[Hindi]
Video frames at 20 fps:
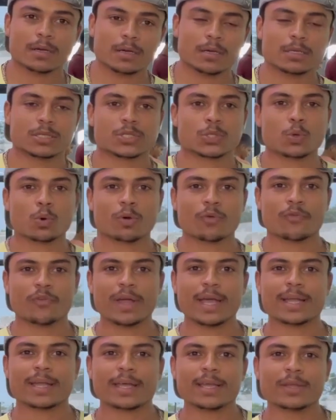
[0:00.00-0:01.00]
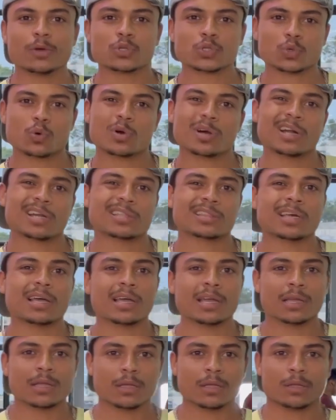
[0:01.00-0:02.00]
का स्टोर फैट है उसको काटता
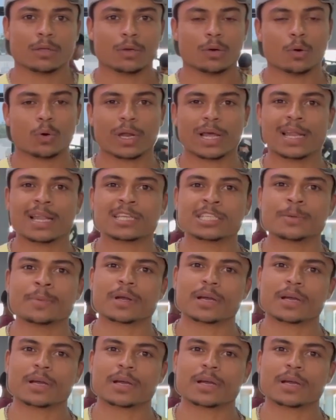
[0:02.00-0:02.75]
है और एनर्जी में